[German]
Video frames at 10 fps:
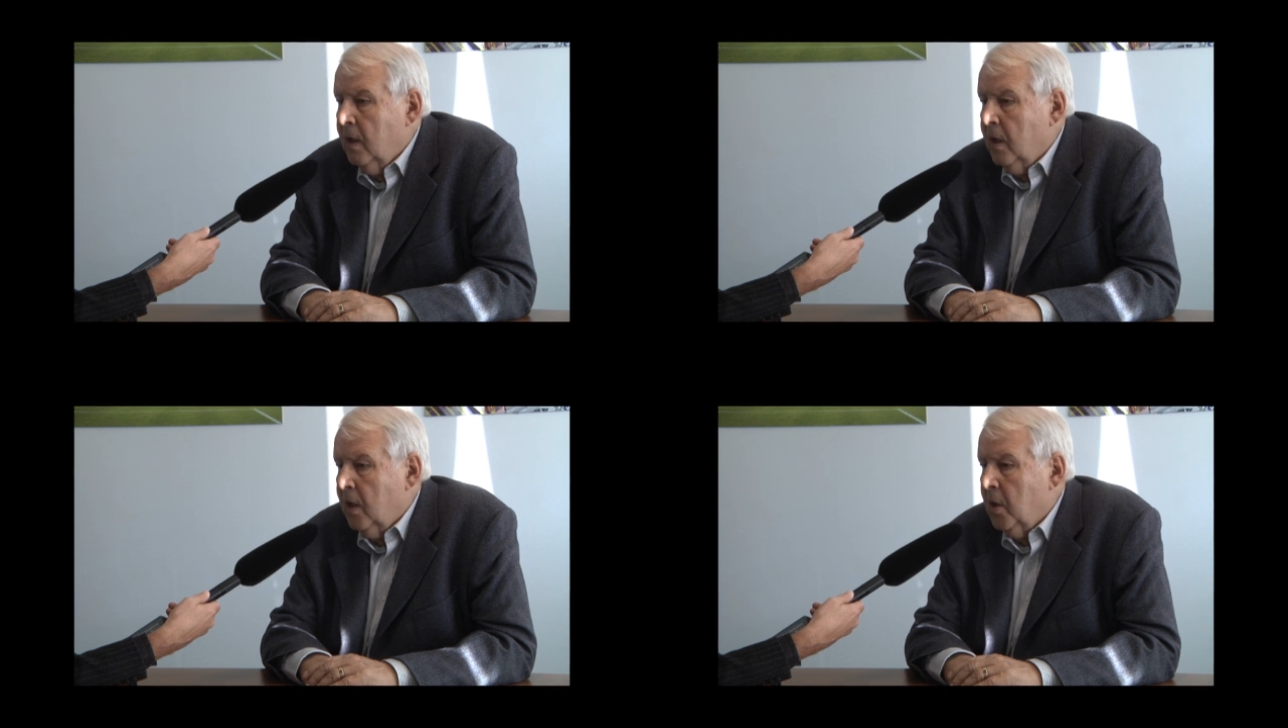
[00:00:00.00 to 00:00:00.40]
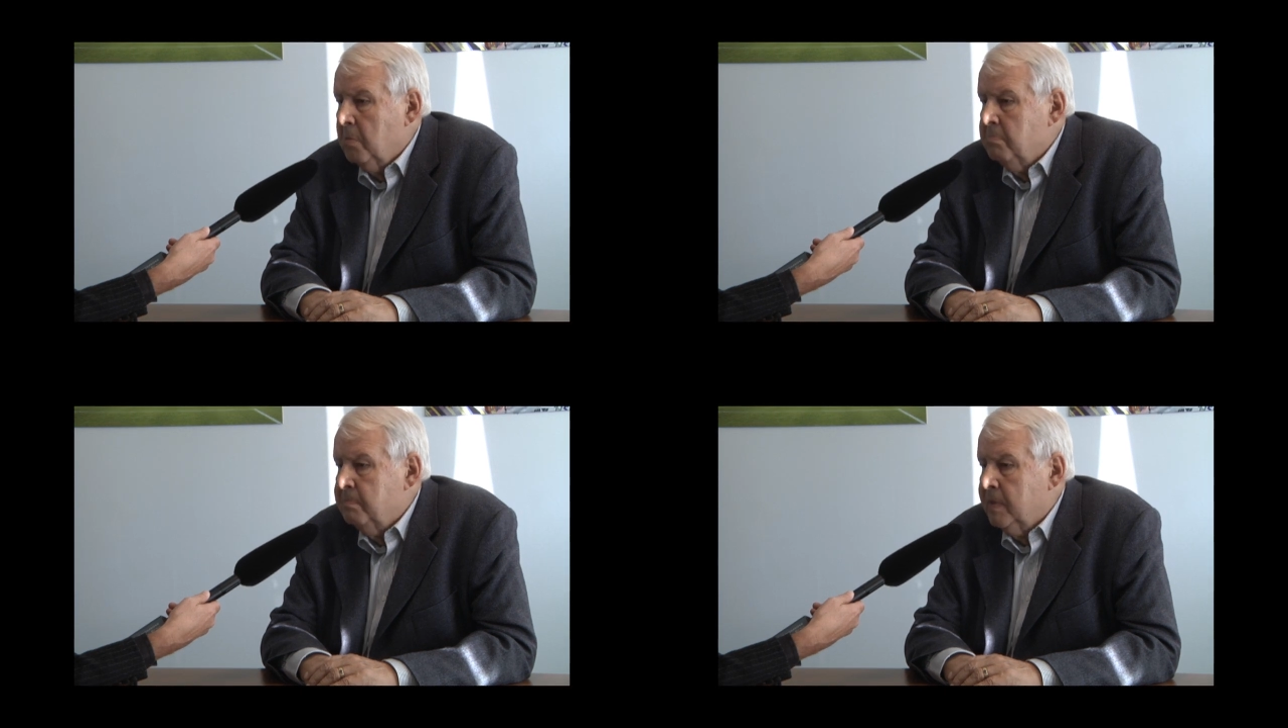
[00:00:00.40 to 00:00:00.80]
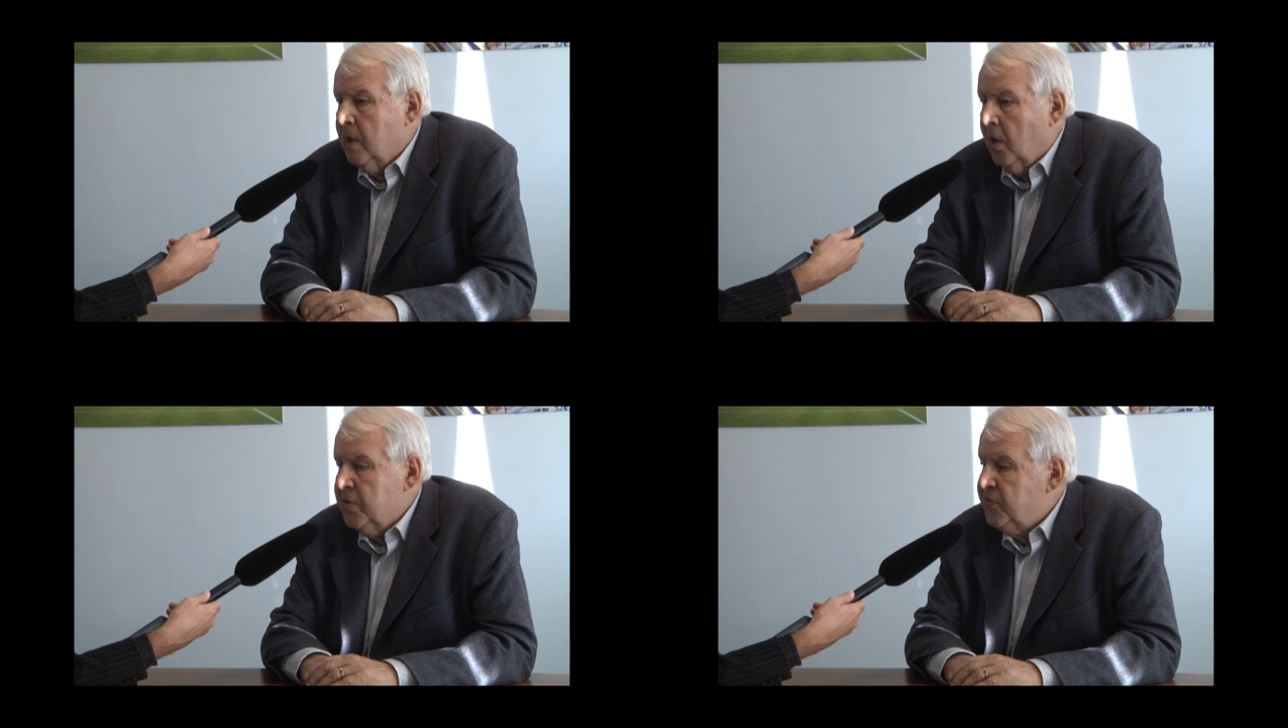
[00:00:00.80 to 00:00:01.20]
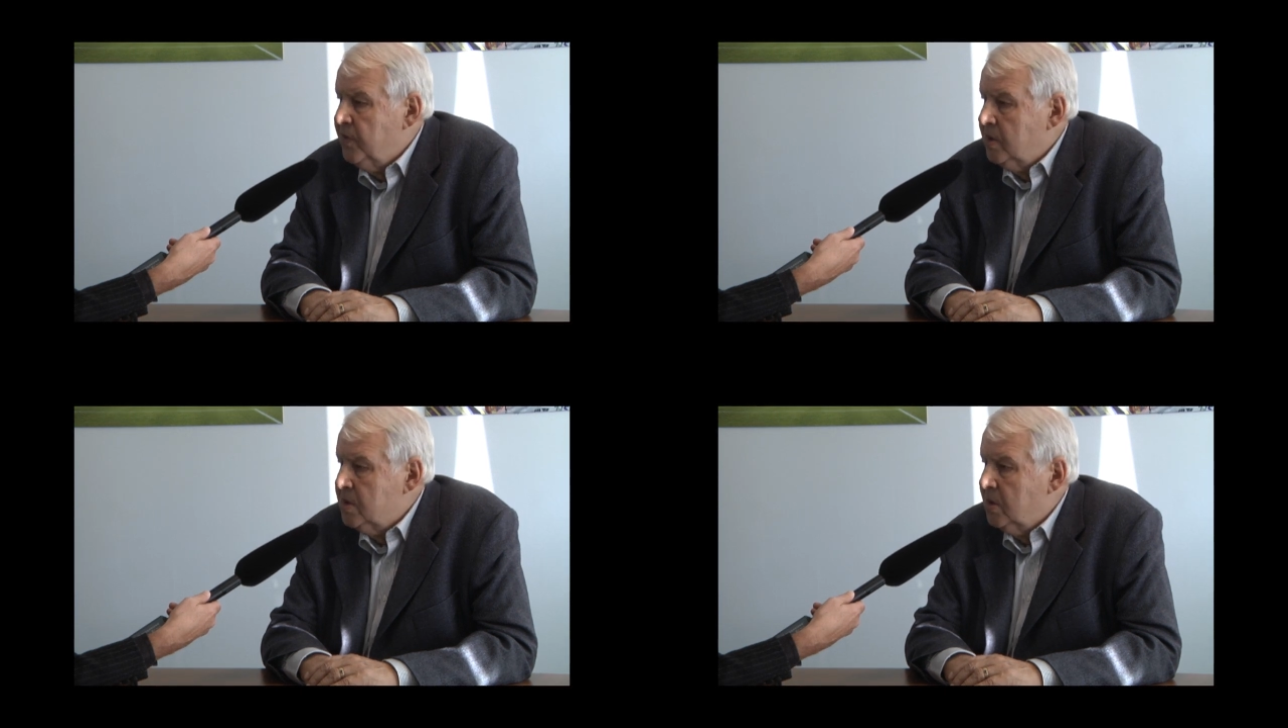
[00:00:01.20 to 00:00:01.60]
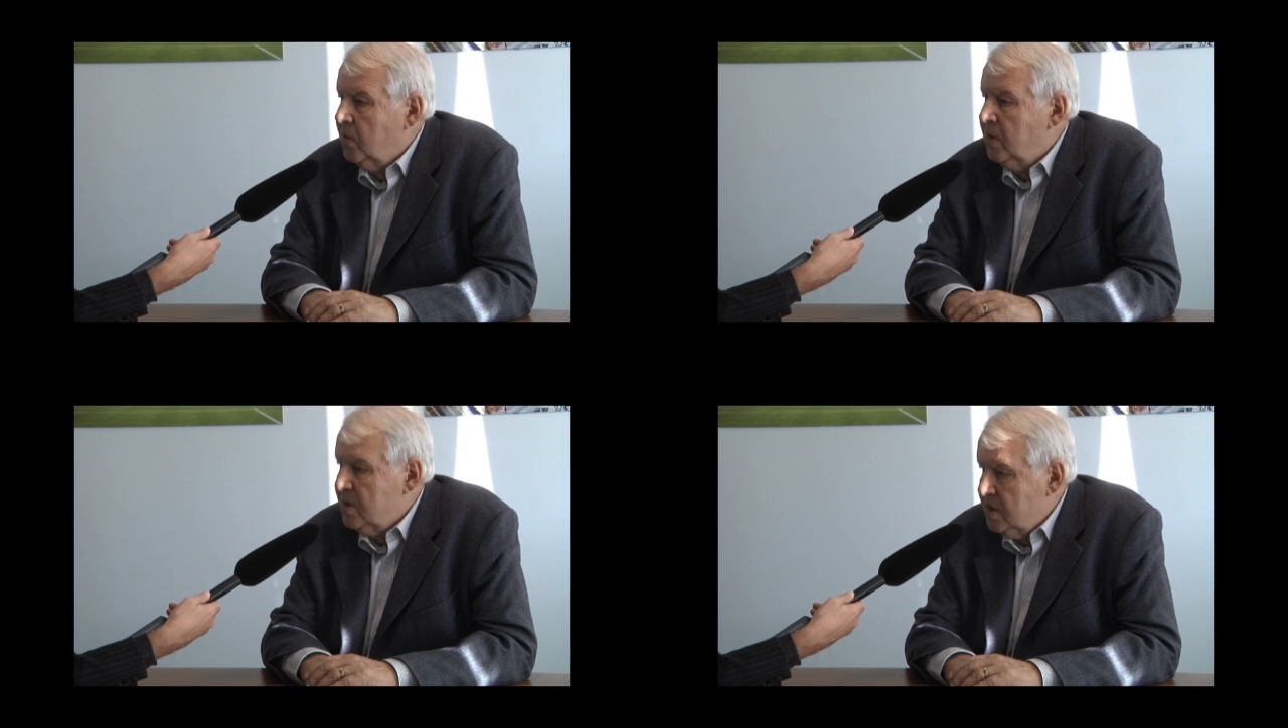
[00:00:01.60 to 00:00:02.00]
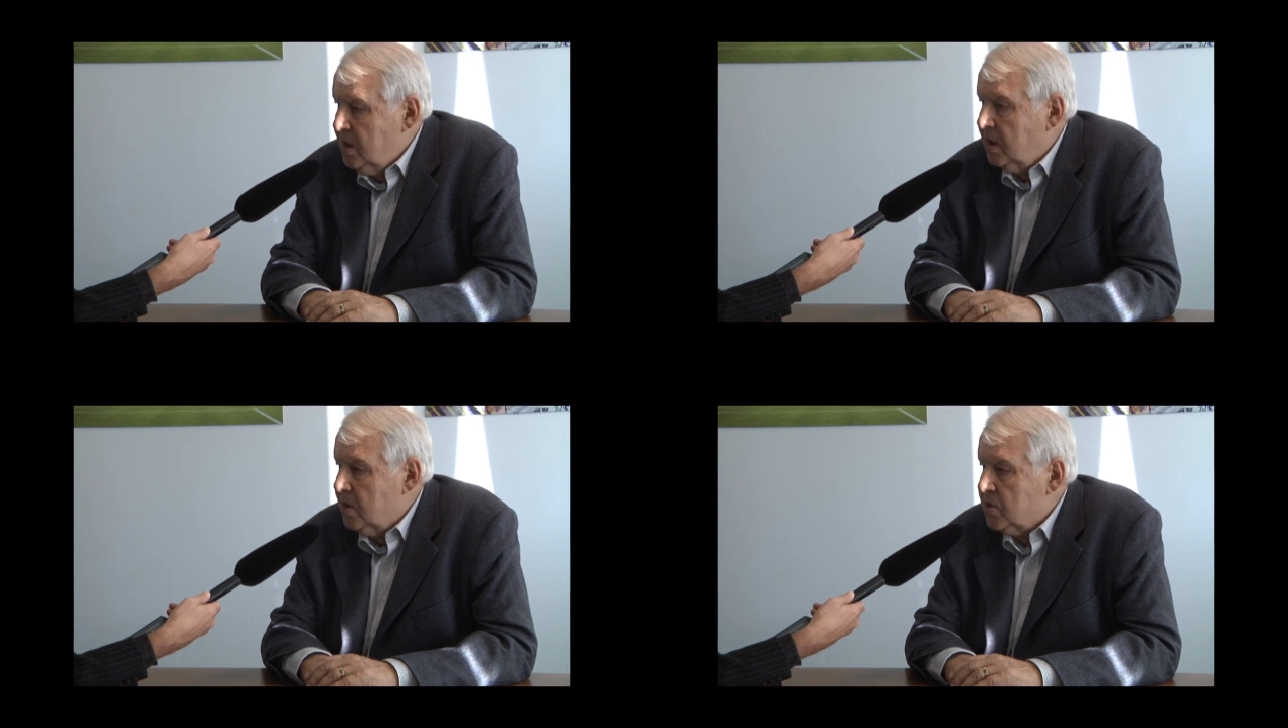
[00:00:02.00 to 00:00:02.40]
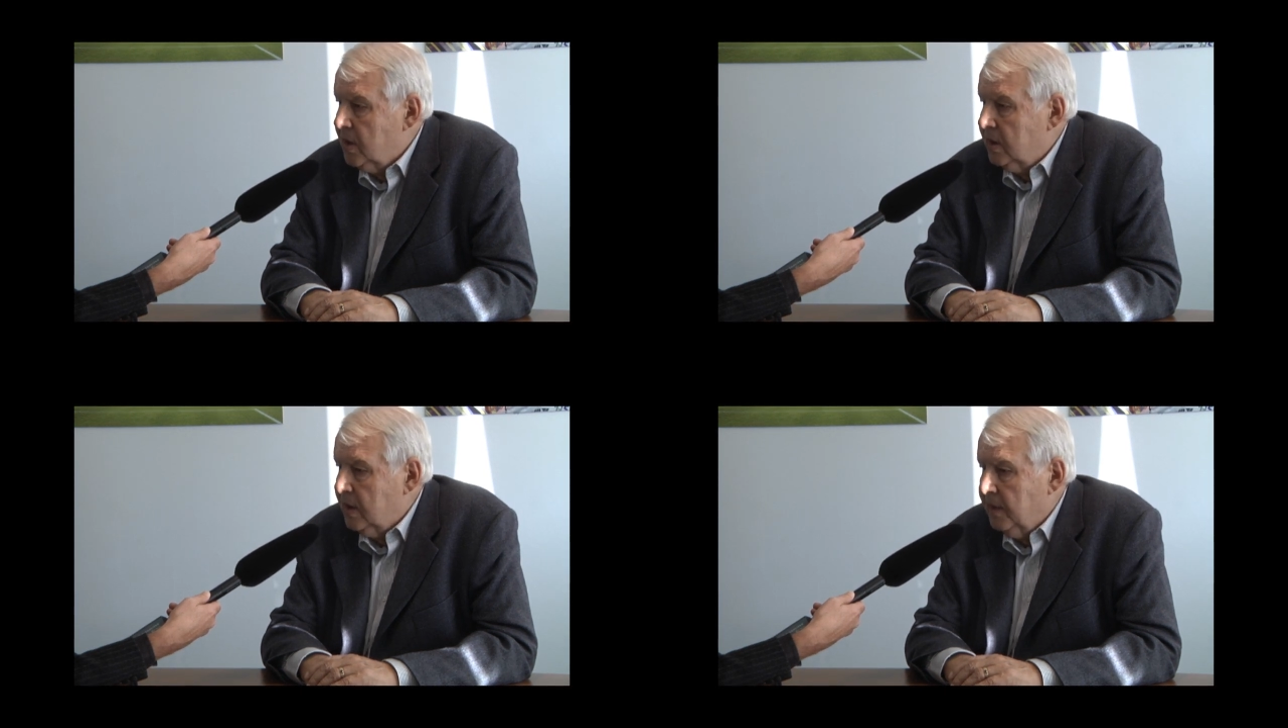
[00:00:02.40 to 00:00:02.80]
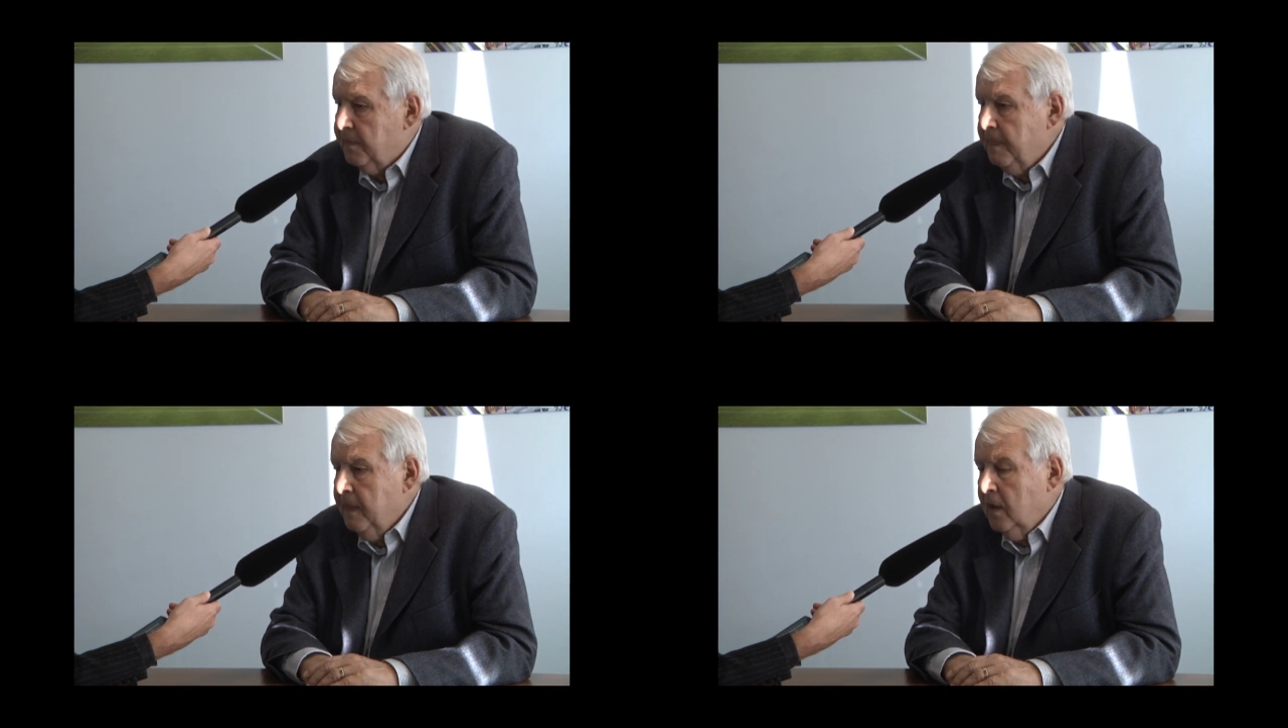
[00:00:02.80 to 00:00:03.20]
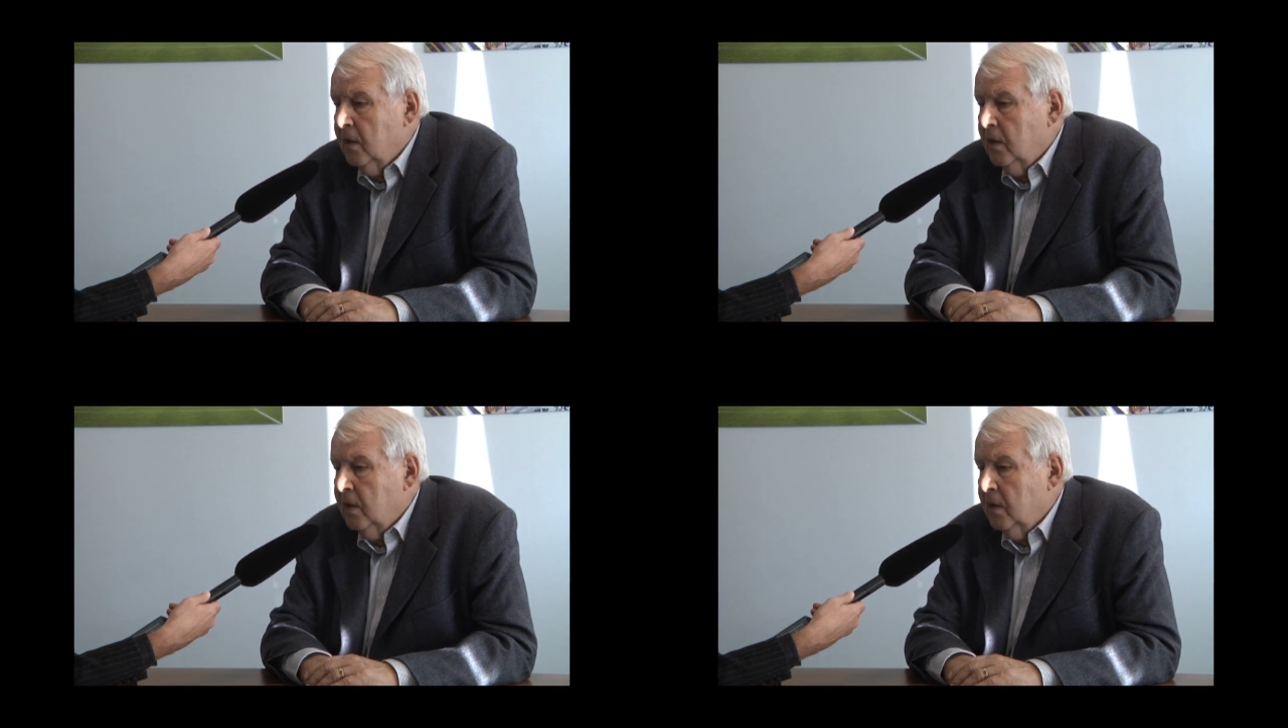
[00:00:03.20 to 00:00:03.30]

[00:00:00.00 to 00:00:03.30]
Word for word: ähm, die Ausfinanzierung nicht sichergestellt haben